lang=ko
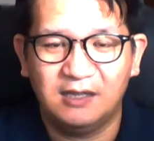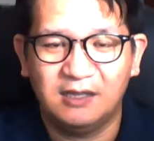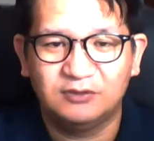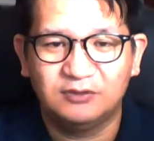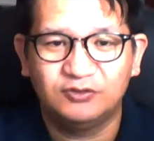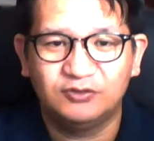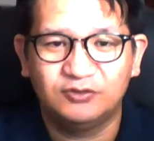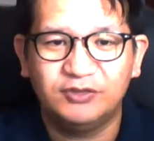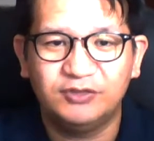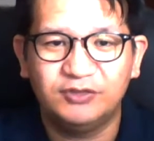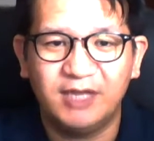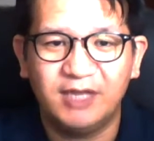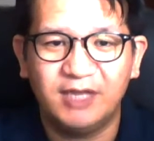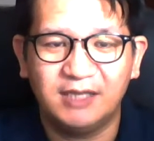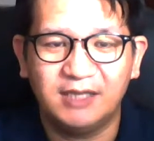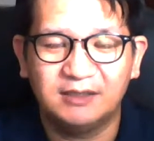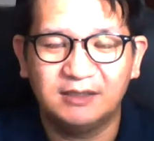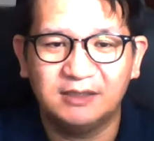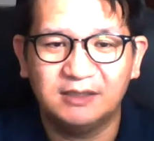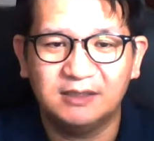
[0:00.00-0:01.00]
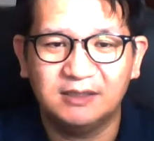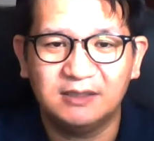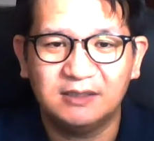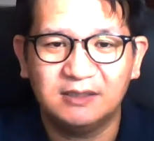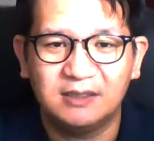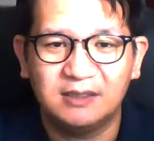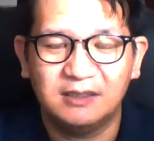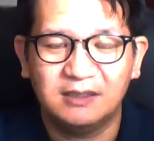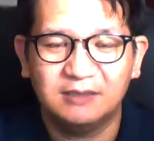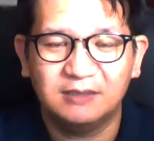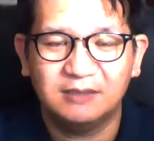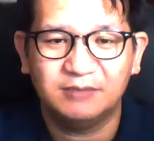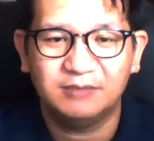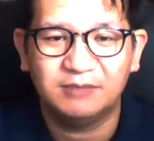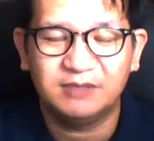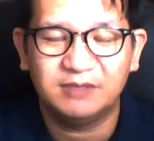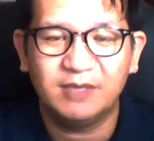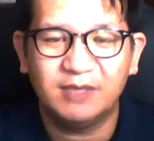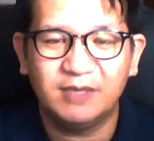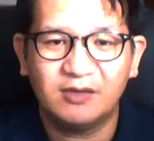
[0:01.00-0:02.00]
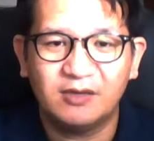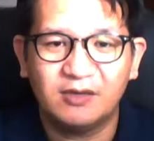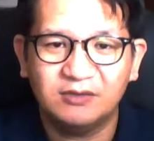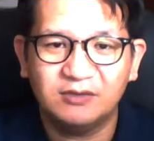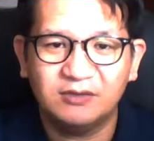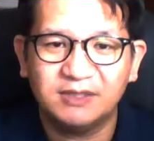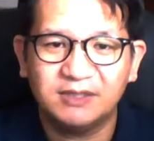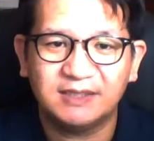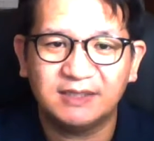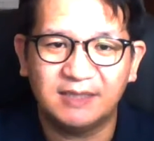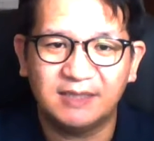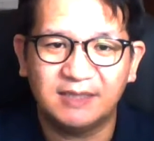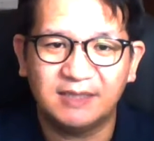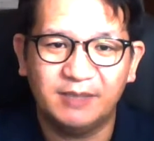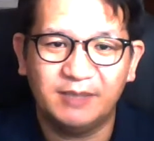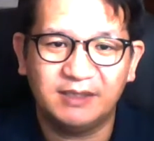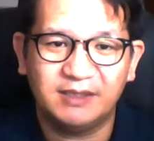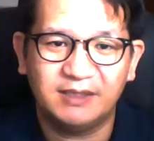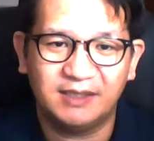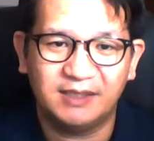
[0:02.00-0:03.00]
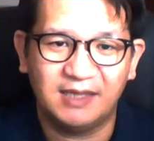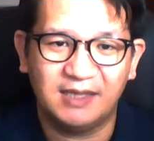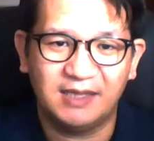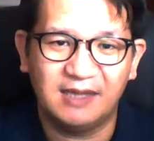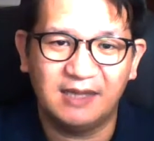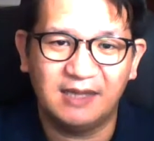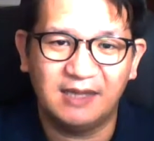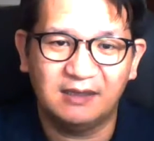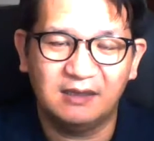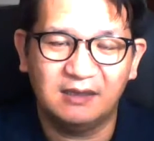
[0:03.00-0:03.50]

주위에 있는 믿음의 형제 자매들에 대한